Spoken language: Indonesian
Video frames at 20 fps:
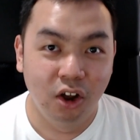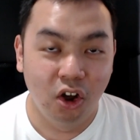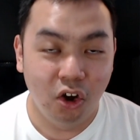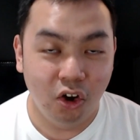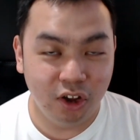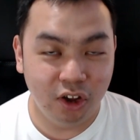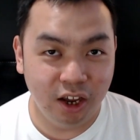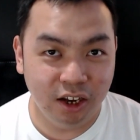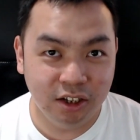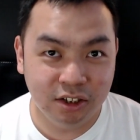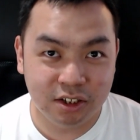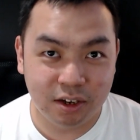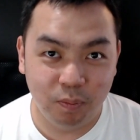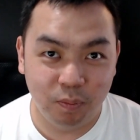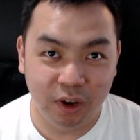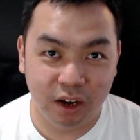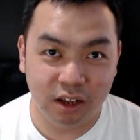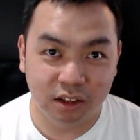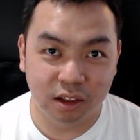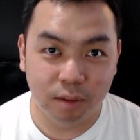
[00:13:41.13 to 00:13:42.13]
Oke,
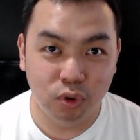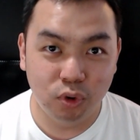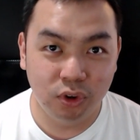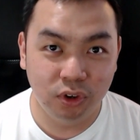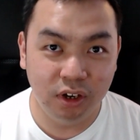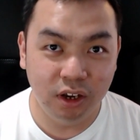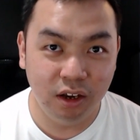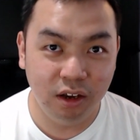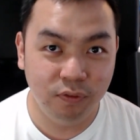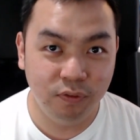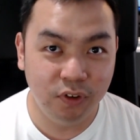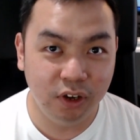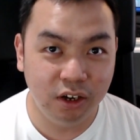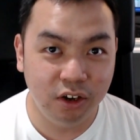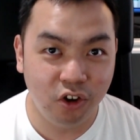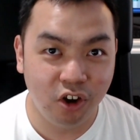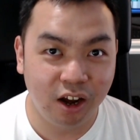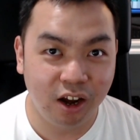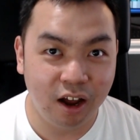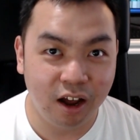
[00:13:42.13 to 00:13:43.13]
sampai ketemu di
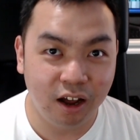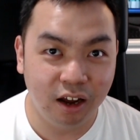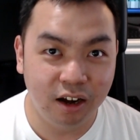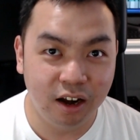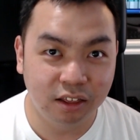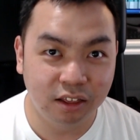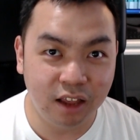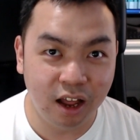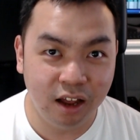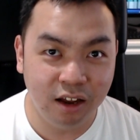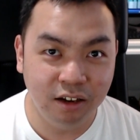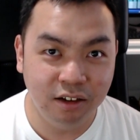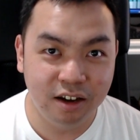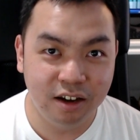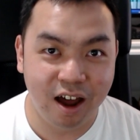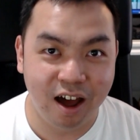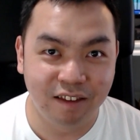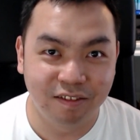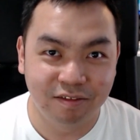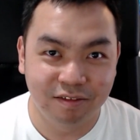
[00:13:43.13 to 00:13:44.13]
video yang akan datang
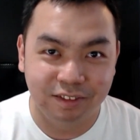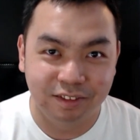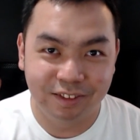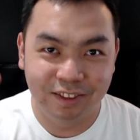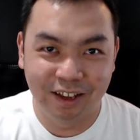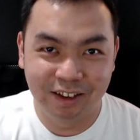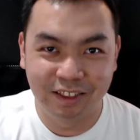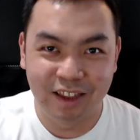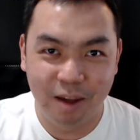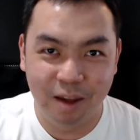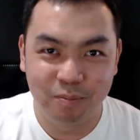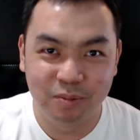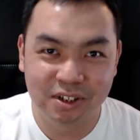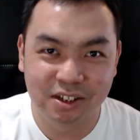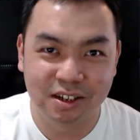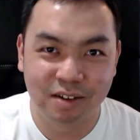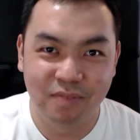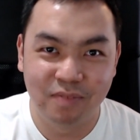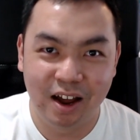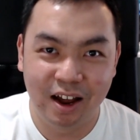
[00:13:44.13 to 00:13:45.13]
dan tetap
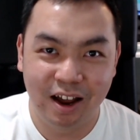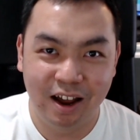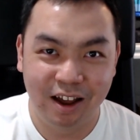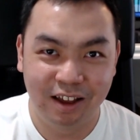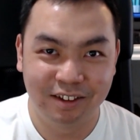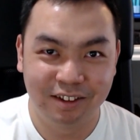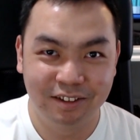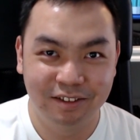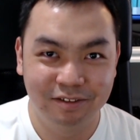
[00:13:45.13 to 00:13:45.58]
semangat.